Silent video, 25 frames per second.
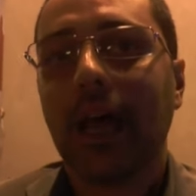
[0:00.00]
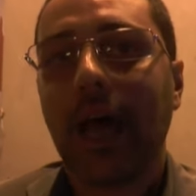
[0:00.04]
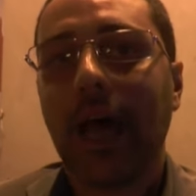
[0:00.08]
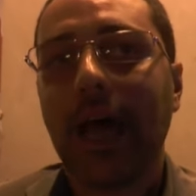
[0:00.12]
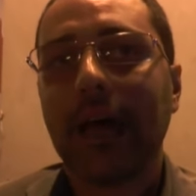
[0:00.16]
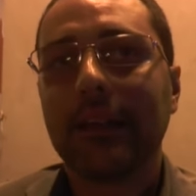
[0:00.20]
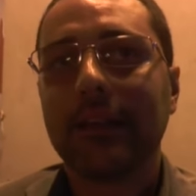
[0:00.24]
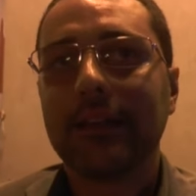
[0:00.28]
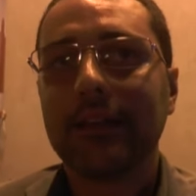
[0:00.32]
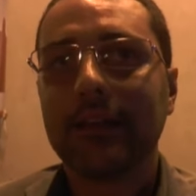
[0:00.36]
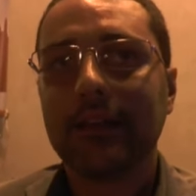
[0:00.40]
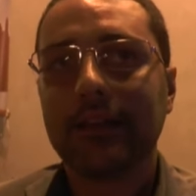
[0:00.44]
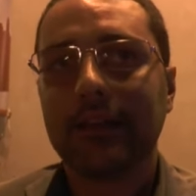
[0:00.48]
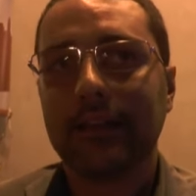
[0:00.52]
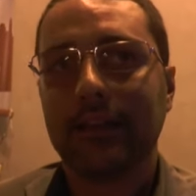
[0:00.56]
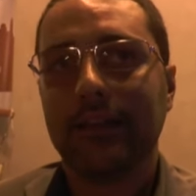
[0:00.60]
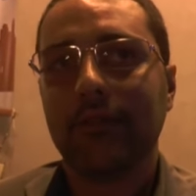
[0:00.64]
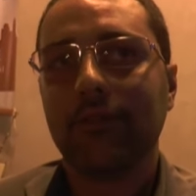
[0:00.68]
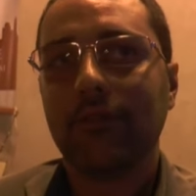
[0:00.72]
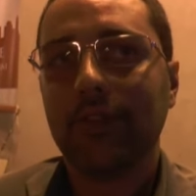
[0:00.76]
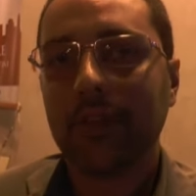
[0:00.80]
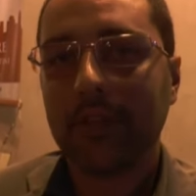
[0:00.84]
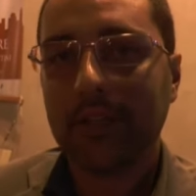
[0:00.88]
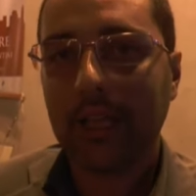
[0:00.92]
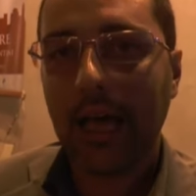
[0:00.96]
ad
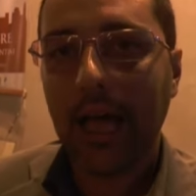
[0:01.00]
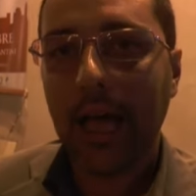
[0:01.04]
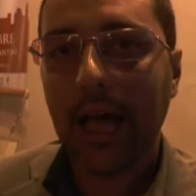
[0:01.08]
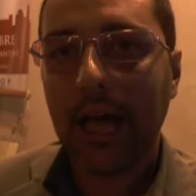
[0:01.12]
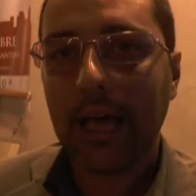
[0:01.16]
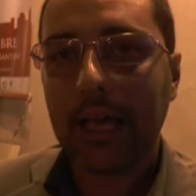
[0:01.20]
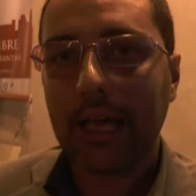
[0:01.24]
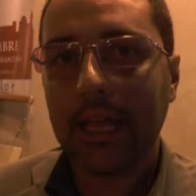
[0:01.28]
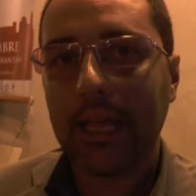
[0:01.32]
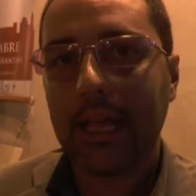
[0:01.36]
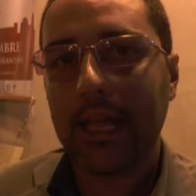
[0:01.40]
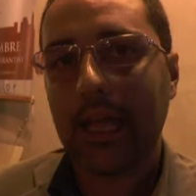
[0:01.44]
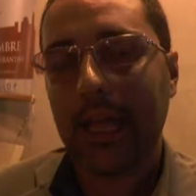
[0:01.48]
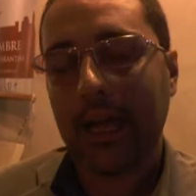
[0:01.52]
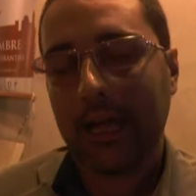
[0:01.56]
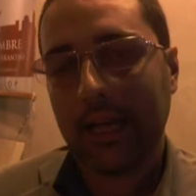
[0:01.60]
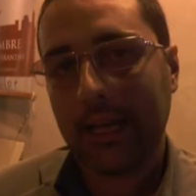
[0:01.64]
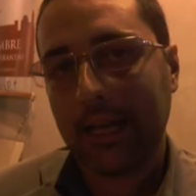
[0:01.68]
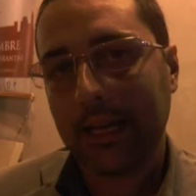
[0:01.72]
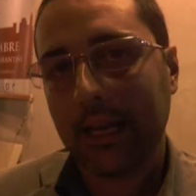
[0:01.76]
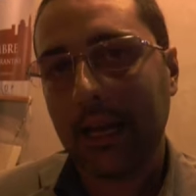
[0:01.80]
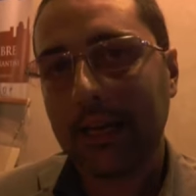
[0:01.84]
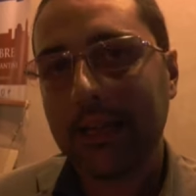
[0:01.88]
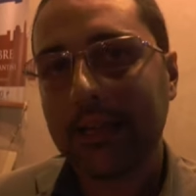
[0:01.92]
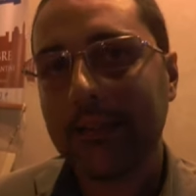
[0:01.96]
invitare e a
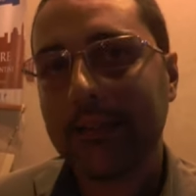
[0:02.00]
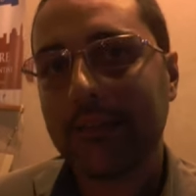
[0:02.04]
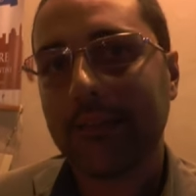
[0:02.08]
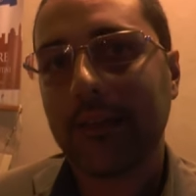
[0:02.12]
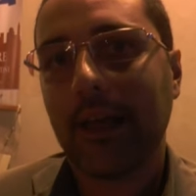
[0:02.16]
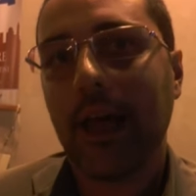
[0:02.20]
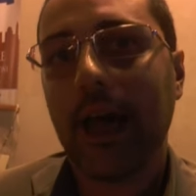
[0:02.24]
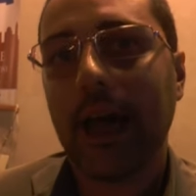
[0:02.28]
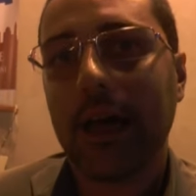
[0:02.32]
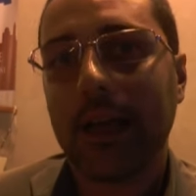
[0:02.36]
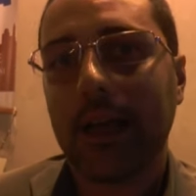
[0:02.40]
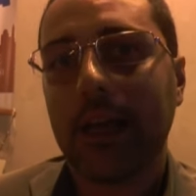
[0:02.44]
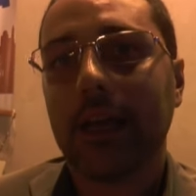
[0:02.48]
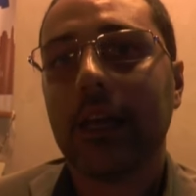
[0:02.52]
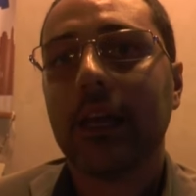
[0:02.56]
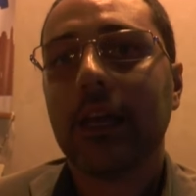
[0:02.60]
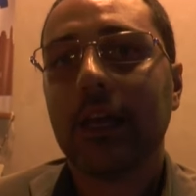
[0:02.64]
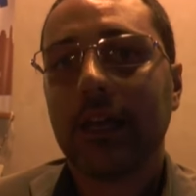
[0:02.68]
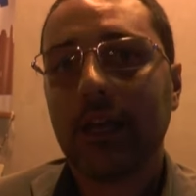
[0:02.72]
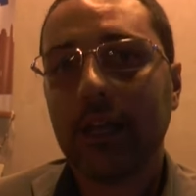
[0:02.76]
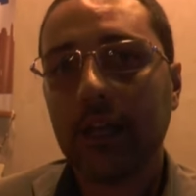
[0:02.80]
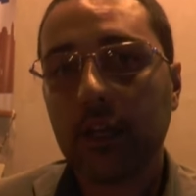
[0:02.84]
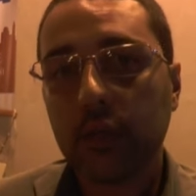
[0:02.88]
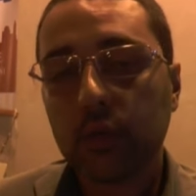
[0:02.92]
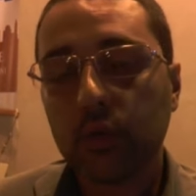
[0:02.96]
canalizzare
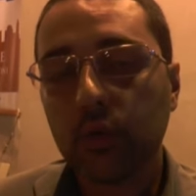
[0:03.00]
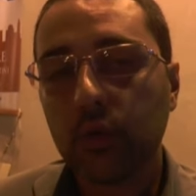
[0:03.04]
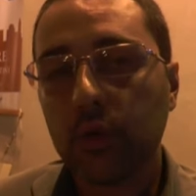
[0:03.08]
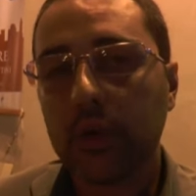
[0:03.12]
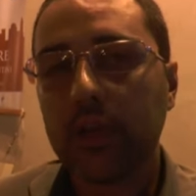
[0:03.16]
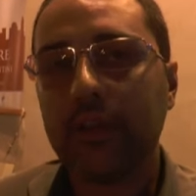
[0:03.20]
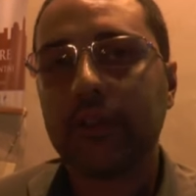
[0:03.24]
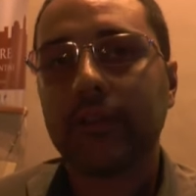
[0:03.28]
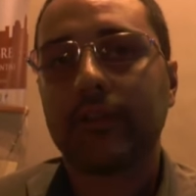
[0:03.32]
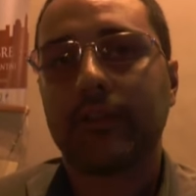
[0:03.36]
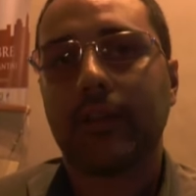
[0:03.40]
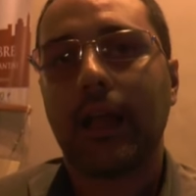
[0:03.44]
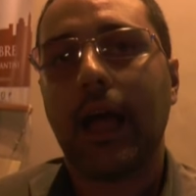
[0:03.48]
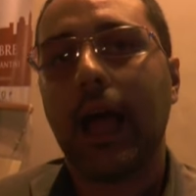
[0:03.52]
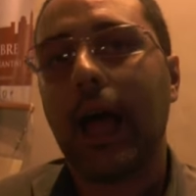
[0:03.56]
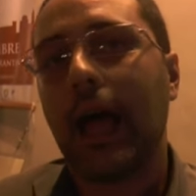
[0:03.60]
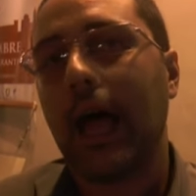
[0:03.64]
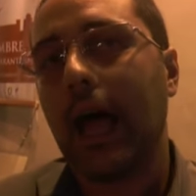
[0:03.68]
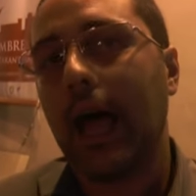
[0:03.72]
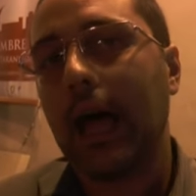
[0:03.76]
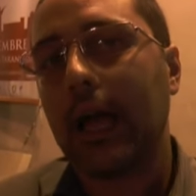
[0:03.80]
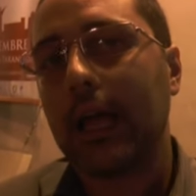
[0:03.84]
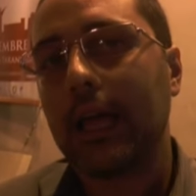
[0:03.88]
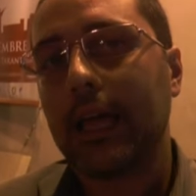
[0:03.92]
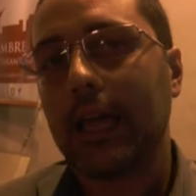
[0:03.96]
il turista
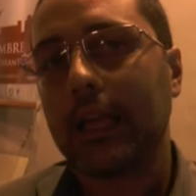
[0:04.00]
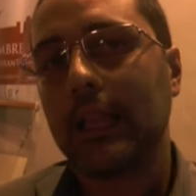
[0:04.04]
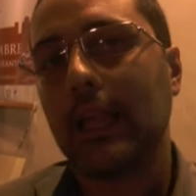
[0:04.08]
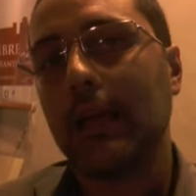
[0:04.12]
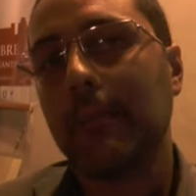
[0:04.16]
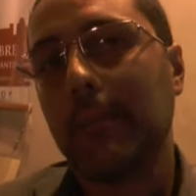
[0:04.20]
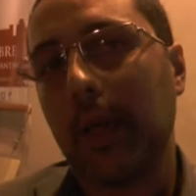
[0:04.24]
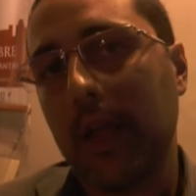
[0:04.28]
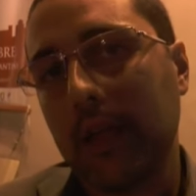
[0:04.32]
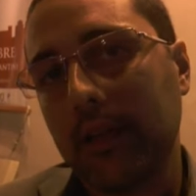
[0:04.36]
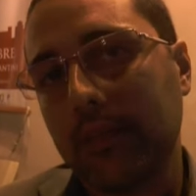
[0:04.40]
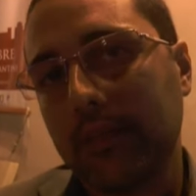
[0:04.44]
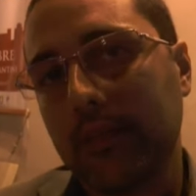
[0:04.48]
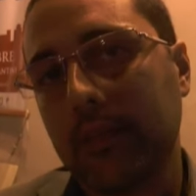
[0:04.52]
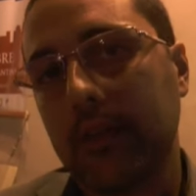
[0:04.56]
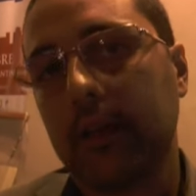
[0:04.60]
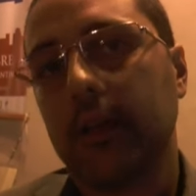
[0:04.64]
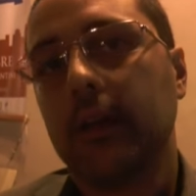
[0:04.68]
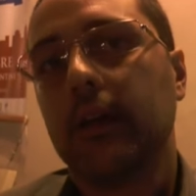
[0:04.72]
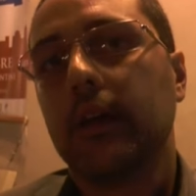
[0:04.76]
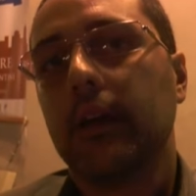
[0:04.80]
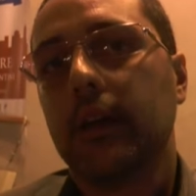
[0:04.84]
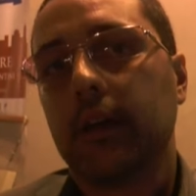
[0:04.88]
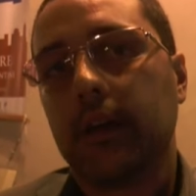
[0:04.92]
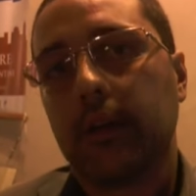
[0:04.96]
anche dei mesi